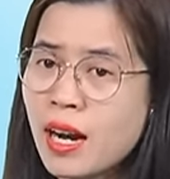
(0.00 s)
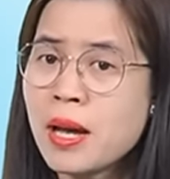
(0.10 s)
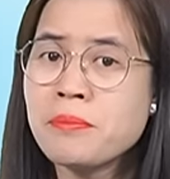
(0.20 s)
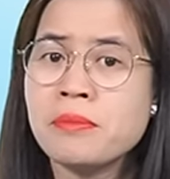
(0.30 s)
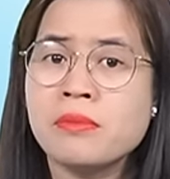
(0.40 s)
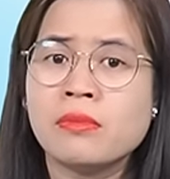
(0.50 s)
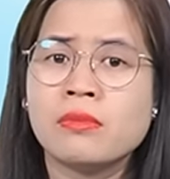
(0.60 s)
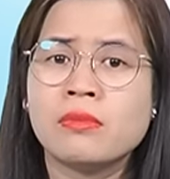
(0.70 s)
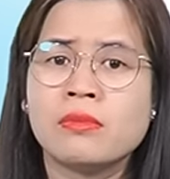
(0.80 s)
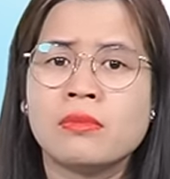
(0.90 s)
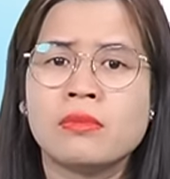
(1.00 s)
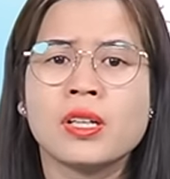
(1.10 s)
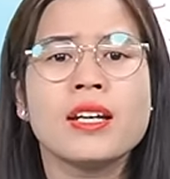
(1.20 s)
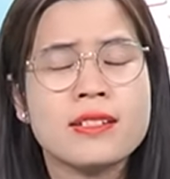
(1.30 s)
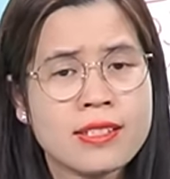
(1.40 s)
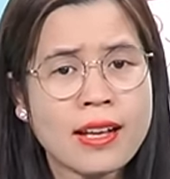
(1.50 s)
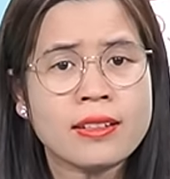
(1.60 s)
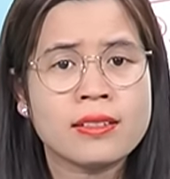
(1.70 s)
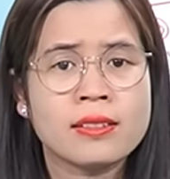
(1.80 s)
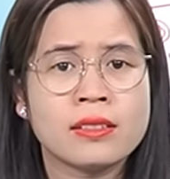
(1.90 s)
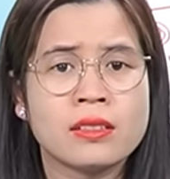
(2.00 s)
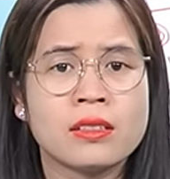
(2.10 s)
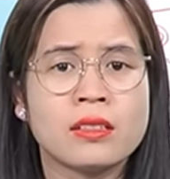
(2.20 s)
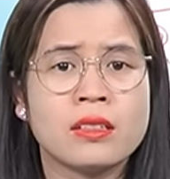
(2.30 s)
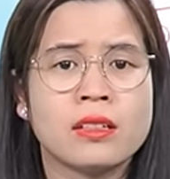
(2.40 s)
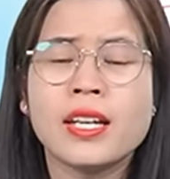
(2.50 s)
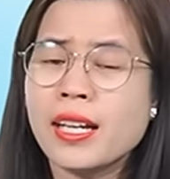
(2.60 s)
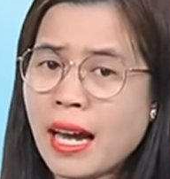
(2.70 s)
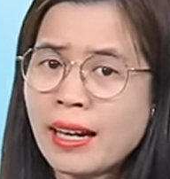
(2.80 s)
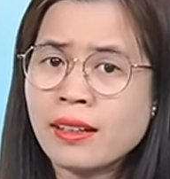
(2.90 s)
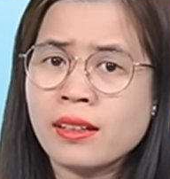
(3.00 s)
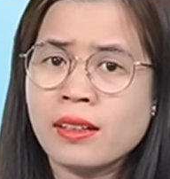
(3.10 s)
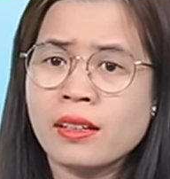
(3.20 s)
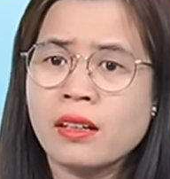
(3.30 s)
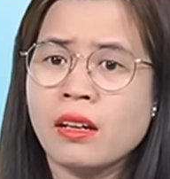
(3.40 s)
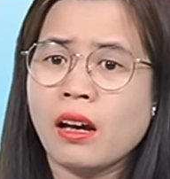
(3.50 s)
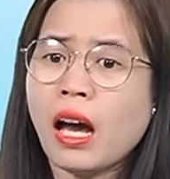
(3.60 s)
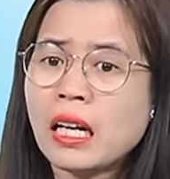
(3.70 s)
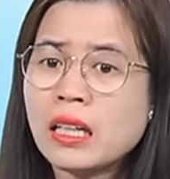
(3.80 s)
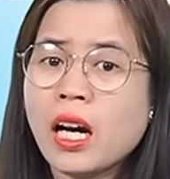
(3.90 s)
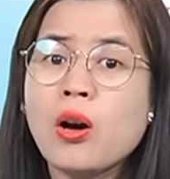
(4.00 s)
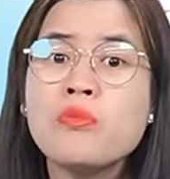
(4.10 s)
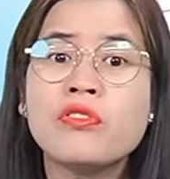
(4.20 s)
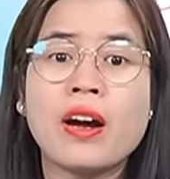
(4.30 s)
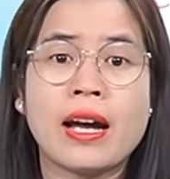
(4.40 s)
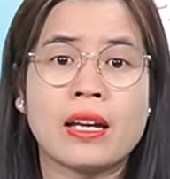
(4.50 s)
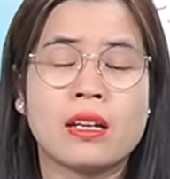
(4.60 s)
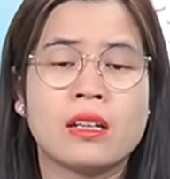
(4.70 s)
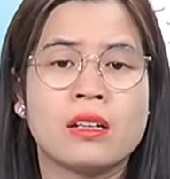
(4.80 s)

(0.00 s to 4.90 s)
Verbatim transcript: game, nghiện sách, nghiện ăn Ăn không phải